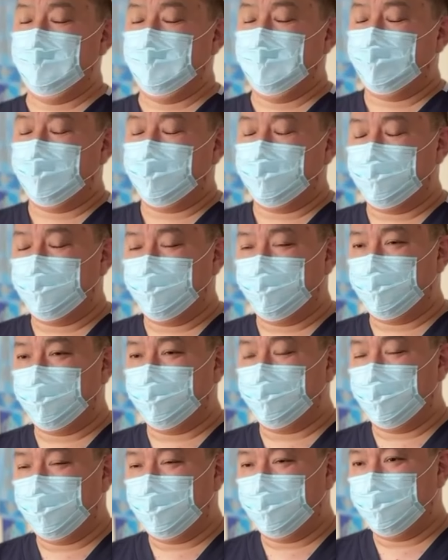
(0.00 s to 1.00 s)
Поступил
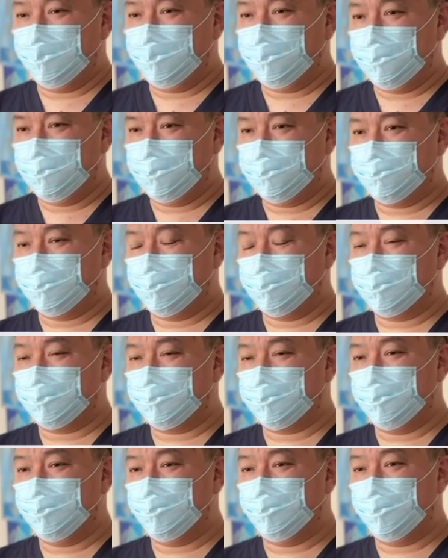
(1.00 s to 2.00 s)
больной с
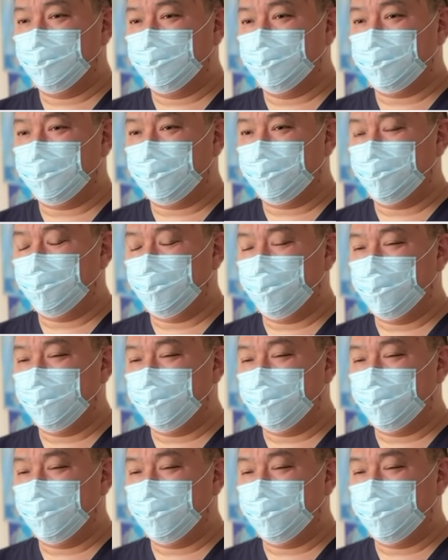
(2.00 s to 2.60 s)
множественной политравмой,